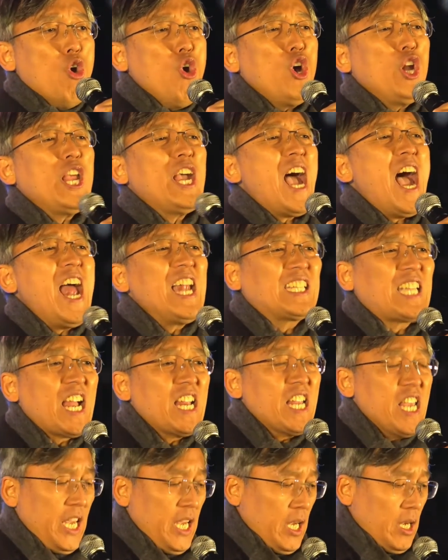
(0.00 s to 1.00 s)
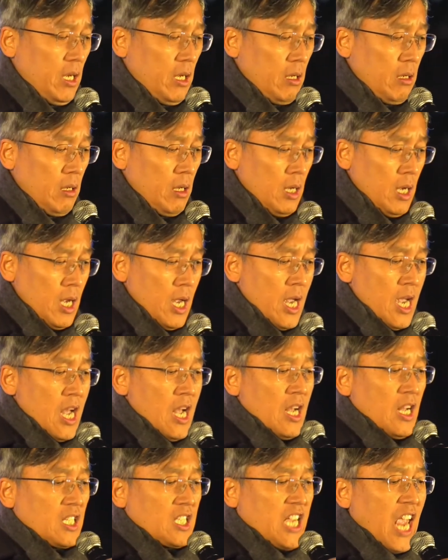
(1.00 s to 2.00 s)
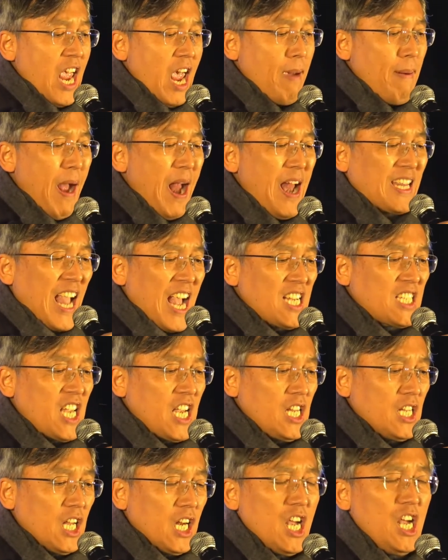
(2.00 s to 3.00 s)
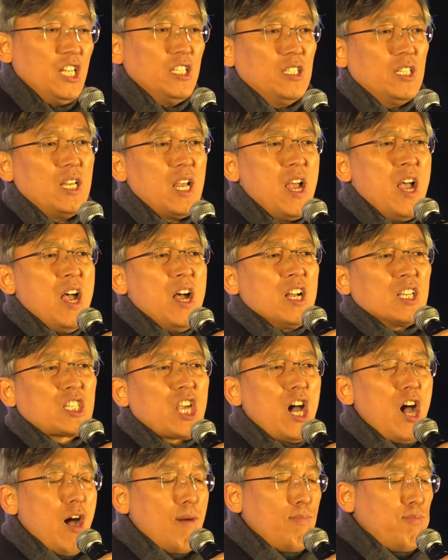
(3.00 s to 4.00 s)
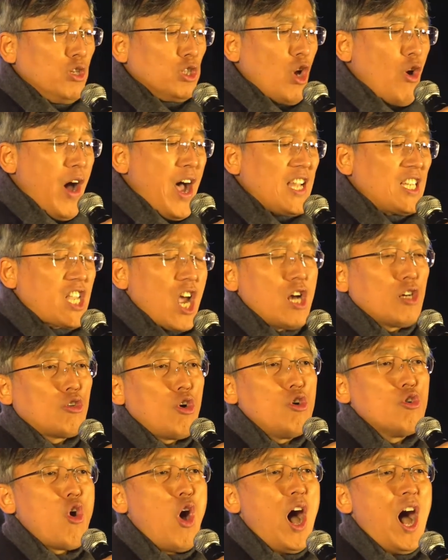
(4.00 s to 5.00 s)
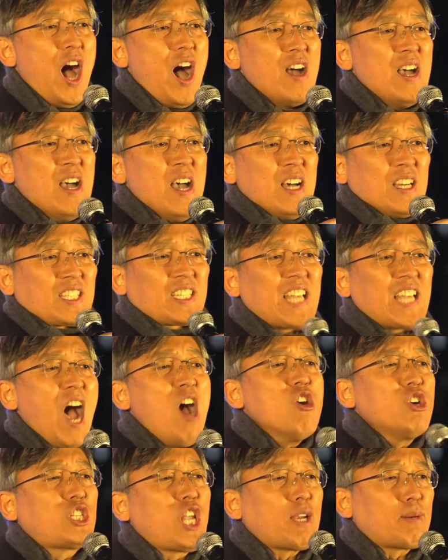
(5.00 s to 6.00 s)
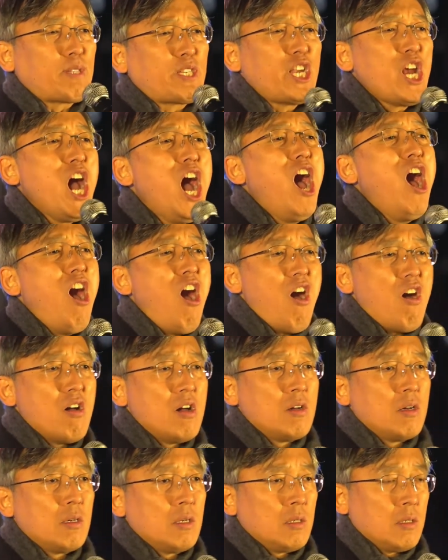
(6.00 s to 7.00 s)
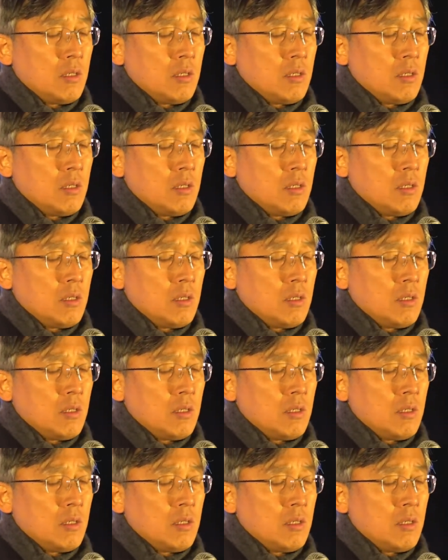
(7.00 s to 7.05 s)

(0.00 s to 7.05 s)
우리가 할 테니 제발 당신들은 저 무도한 정권과 싸우십시오!